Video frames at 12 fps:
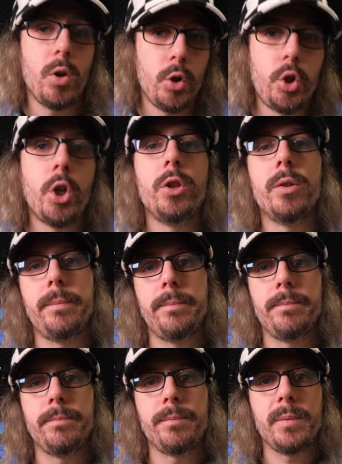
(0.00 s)
jeunes,
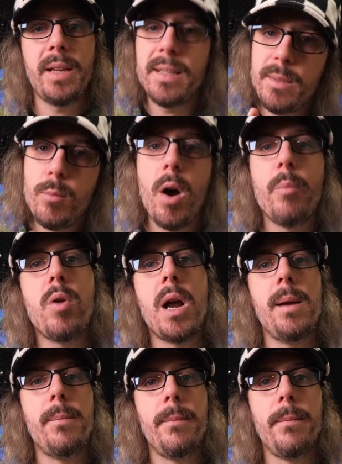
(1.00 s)
quasiment à
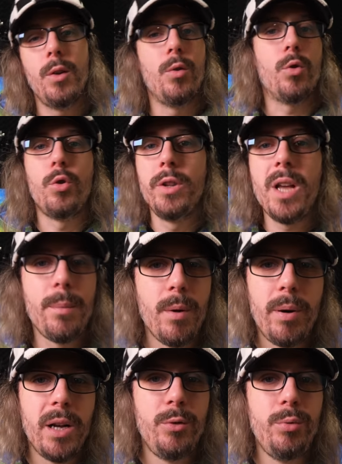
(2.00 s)
poil on connaît à peu
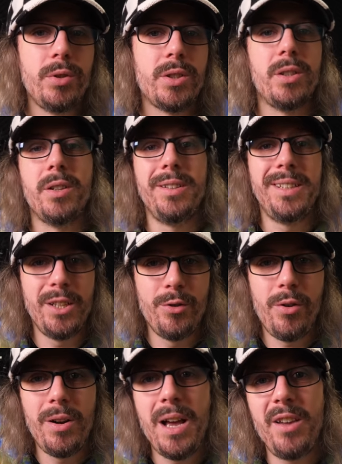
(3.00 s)
près tous euh, Dead
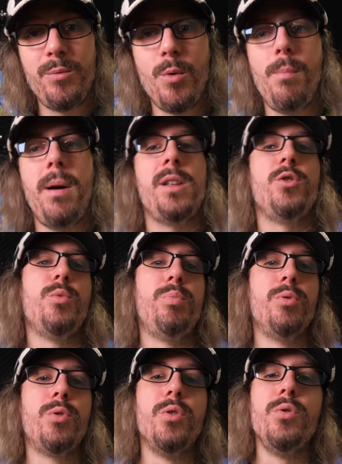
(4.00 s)
or Alive pour parler du
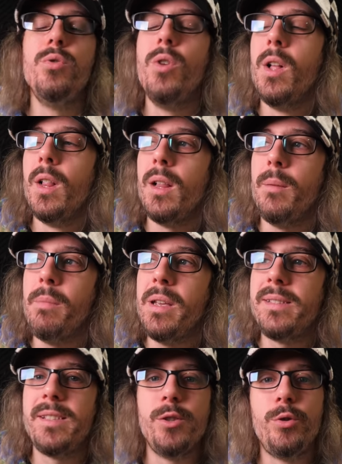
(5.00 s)
plus connu, mais
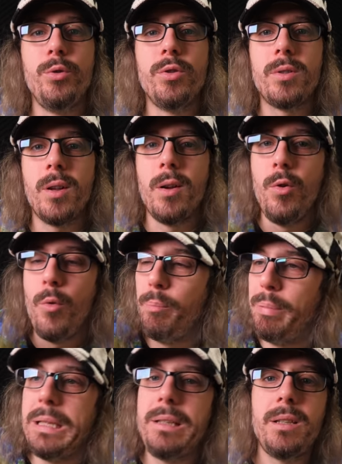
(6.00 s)
c'est juste le
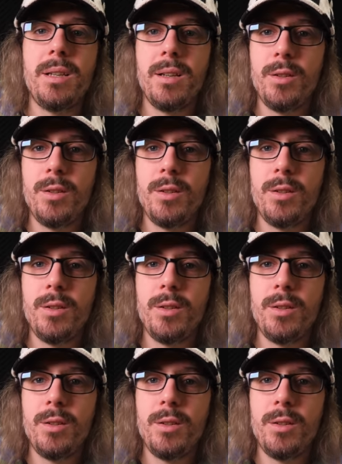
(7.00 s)
pic